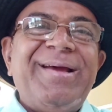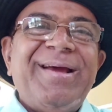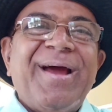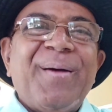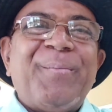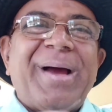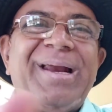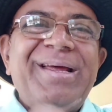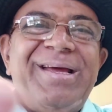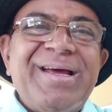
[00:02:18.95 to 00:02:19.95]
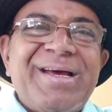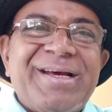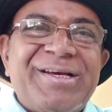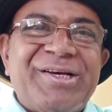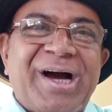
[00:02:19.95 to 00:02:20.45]
की पहली
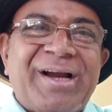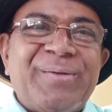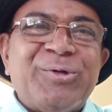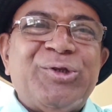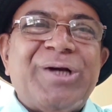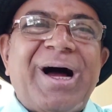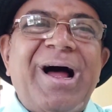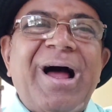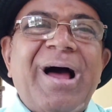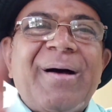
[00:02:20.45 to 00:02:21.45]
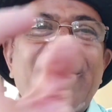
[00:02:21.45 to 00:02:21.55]
ज्ञान मुद्रा